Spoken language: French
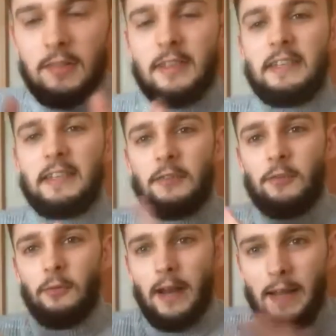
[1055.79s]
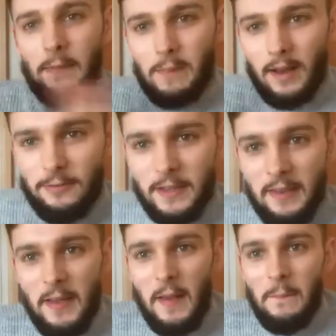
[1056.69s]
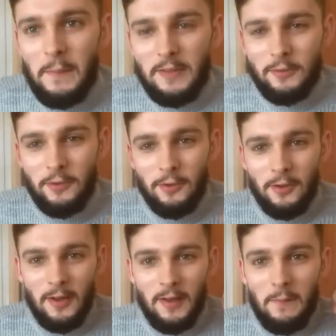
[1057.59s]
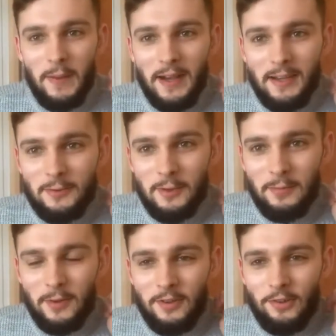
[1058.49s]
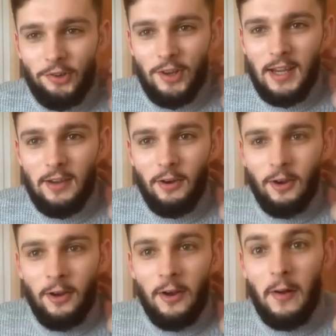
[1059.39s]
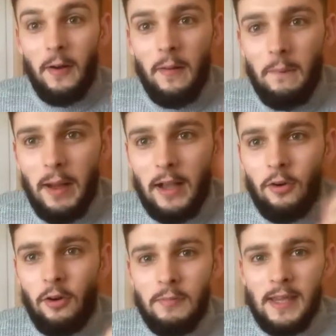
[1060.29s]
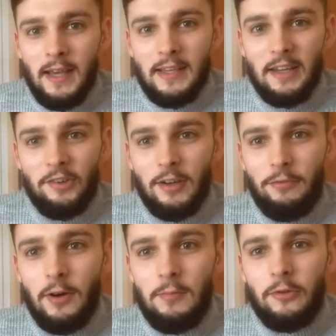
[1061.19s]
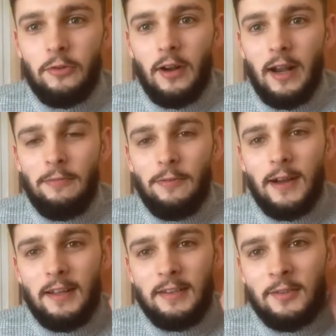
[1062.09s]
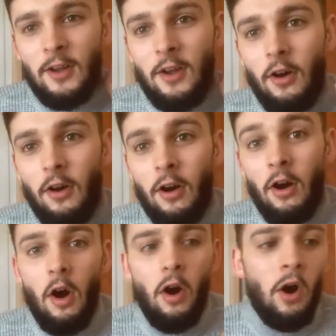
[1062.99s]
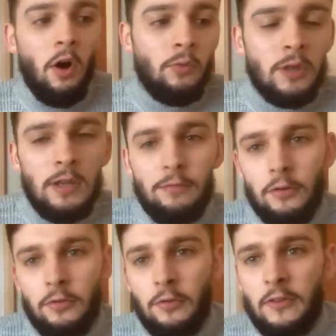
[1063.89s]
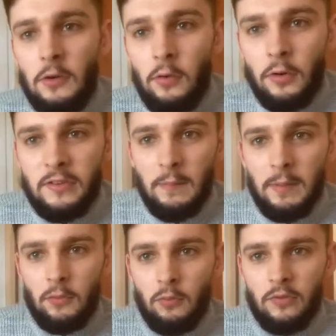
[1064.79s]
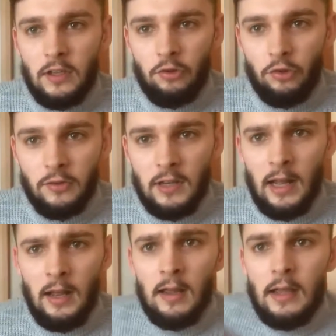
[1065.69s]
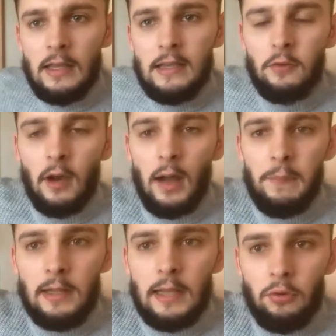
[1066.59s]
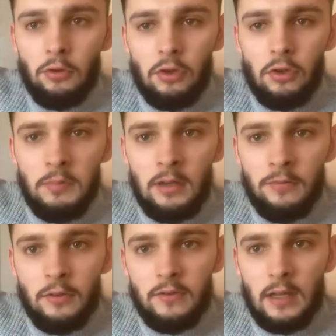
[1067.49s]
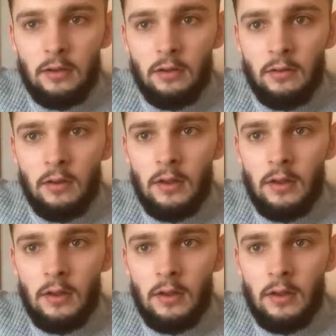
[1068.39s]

cette question, elle est parfaite. Parce que, par exemple, j'ai euh, ma grand-mère qui à chaque fois me sort la phrase euh, Oh, on est vieux, tu sais, on ne retient pas toutes ces choses-là. Ils se rappellent des trucs de 1950